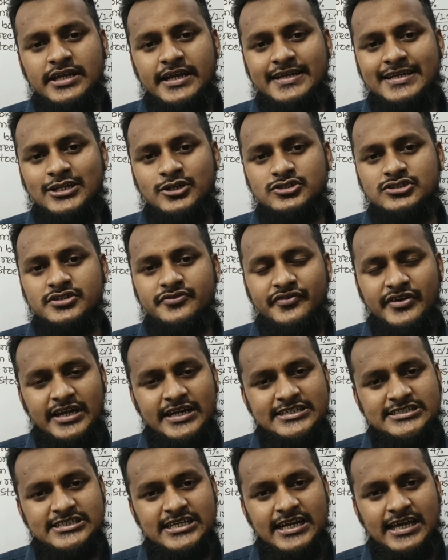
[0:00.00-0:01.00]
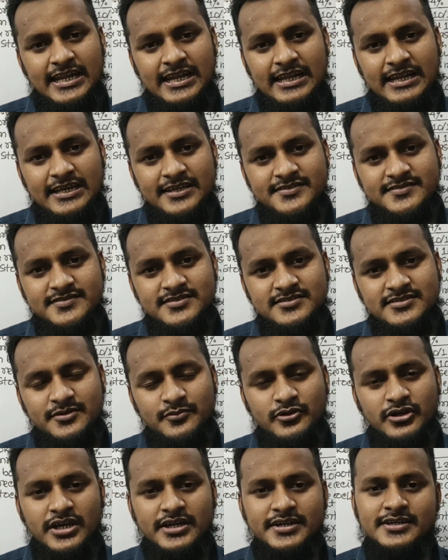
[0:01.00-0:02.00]
একটি হচ্ছে ফিনান্সিয়াল অ্যানালাইসিস
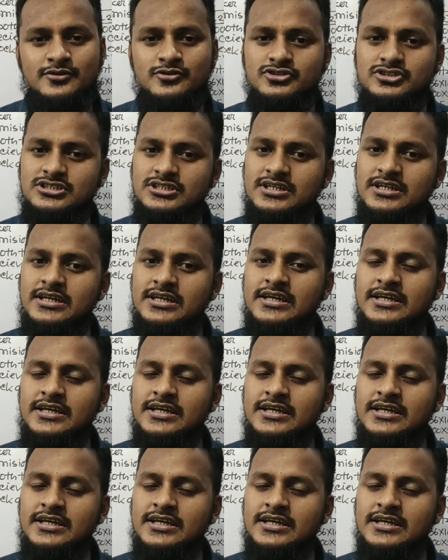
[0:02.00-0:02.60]
এবং একটি হচ্ছে